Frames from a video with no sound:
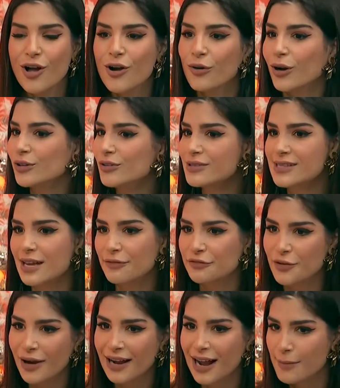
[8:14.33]
Quando o
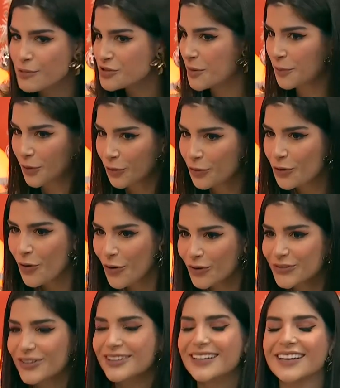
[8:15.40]
desafio acaba, eu já procuro
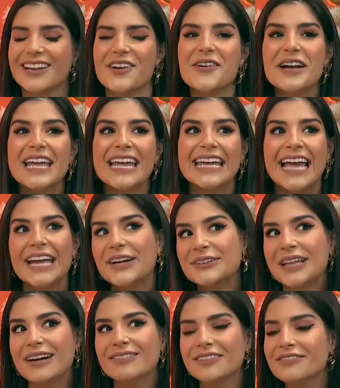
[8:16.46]
outro, entendeu? E aí eu
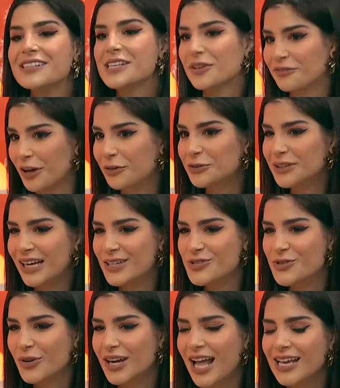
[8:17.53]
tava fazendo faculdade de
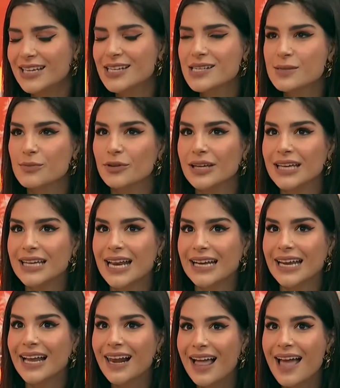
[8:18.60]
jornalismo e
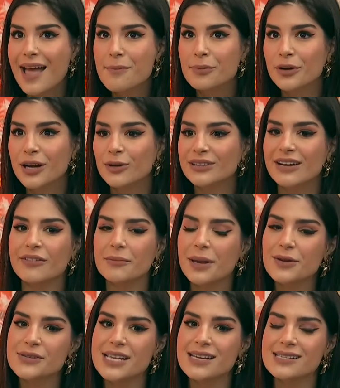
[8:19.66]
naquela época eu tava
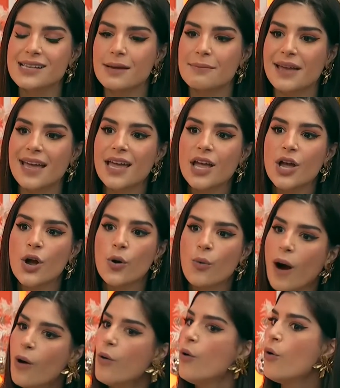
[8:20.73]
meio sem saber
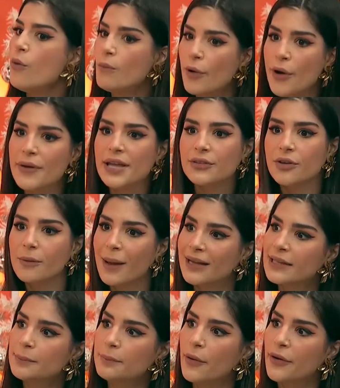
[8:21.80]
qual rumo eu ia tomar
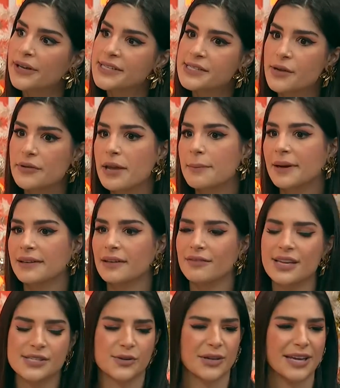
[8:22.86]
depois. Se eu ia pra
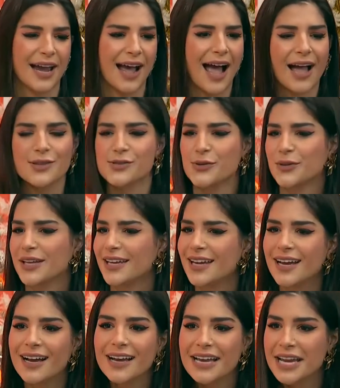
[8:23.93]
TV, se eu queria rádio, se eu
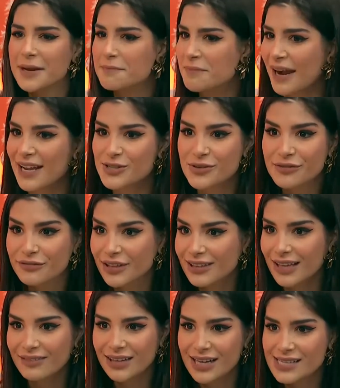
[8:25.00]
queria impresso, enfim,
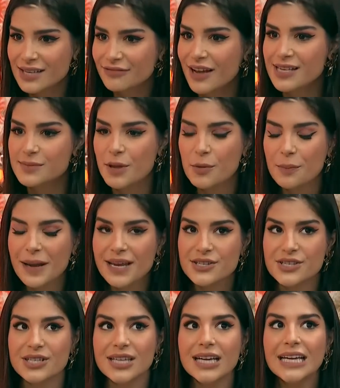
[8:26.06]
tava nessa fase meio
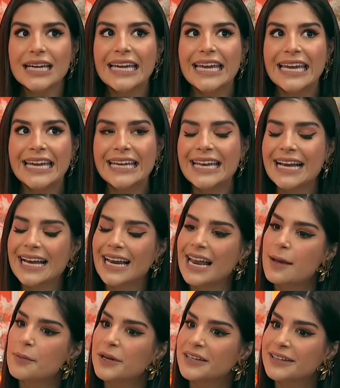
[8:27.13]
perdida. E naquela
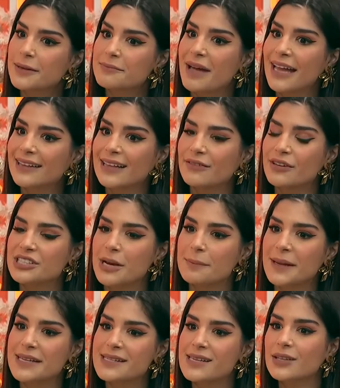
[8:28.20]
época também tava já
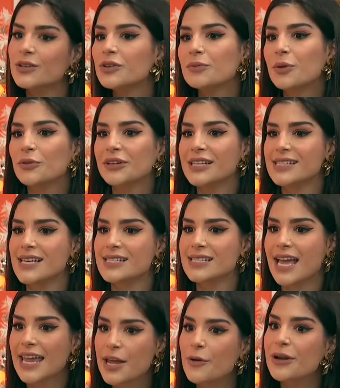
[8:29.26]
pensando no meu
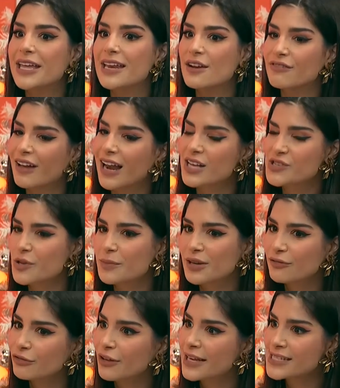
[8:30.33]
TCC e eu queria falar sobre
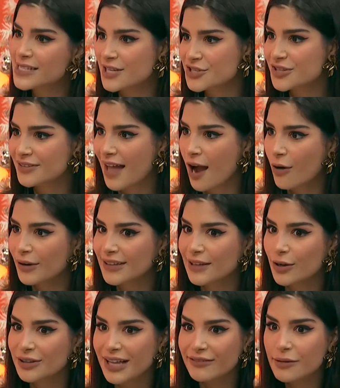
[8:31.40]
influência digital,
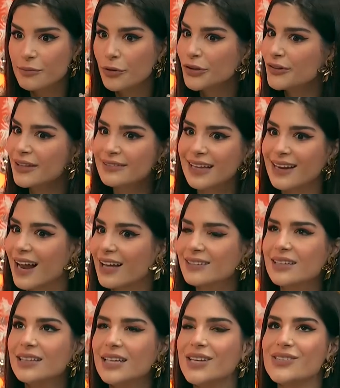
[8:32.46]
então eu tava muito
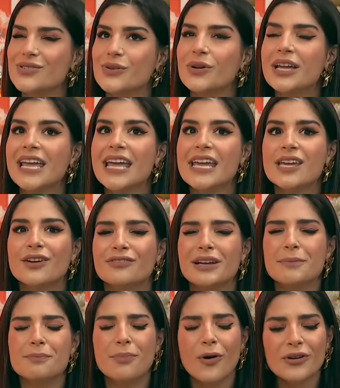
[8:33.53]
antenada nisso. E eu
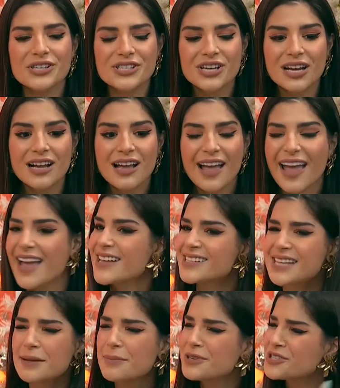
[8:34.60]
falei, poxa, é,
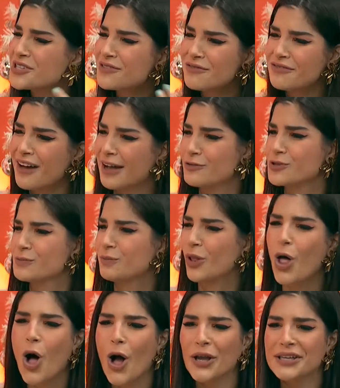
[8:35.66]
sempre tive vários
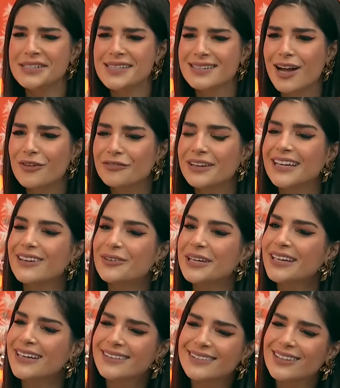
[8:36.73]
blogs e tal. Eu falei, o
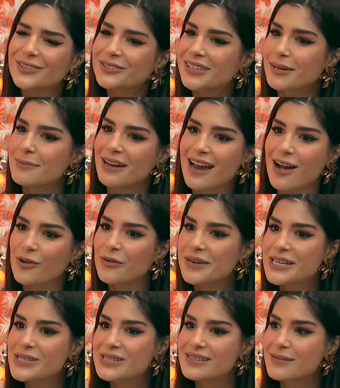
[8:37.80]
que tanto trabalhar com
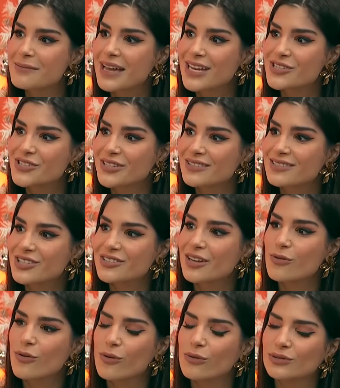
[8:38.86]
isso também, de, de
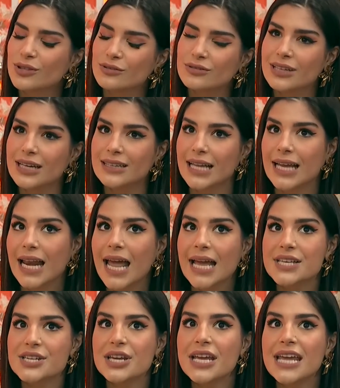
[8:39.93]
ter um conteúdo na
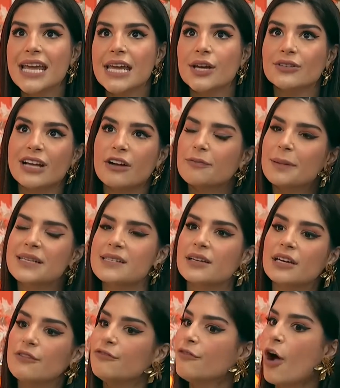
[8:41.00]
internet, eu tava pensando
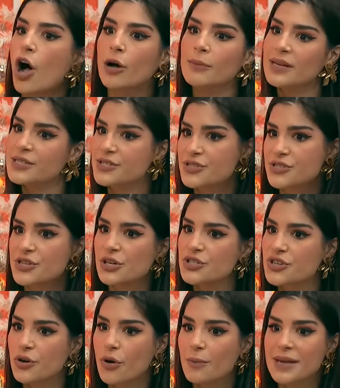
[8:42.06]
em formas de,
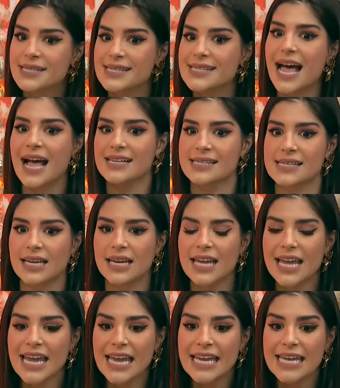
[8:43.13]
de começar, assim.
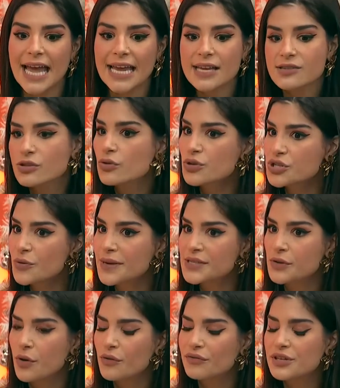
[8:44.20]
E aí surgiu
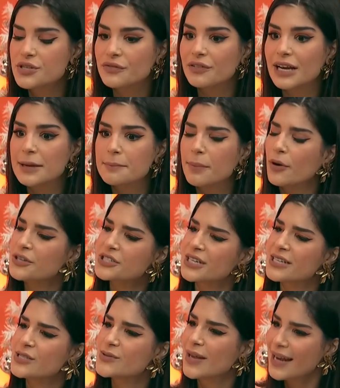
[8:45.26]
esse convite, eu falei, poxa,
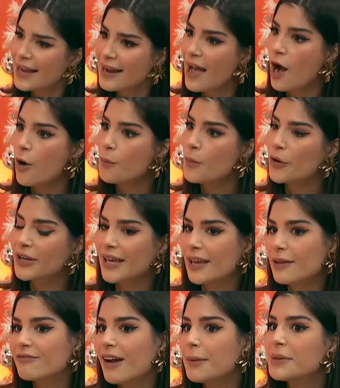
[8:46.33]
isso é legal,
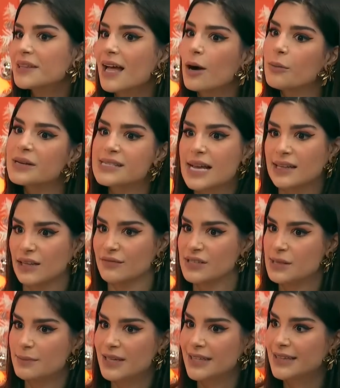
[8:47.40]
porque vai me dar uma certa
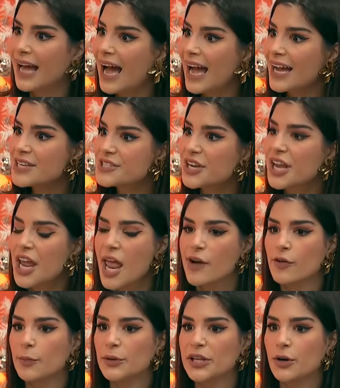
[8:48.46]
visibilidade, eu
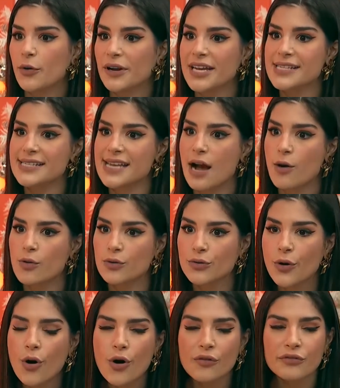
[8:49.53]
vou poder conhecer algo
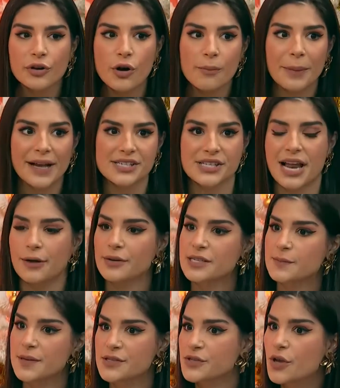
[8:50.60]
novo e compartilhar com as
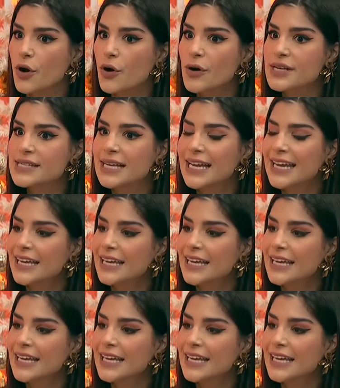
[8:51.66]
pessoas.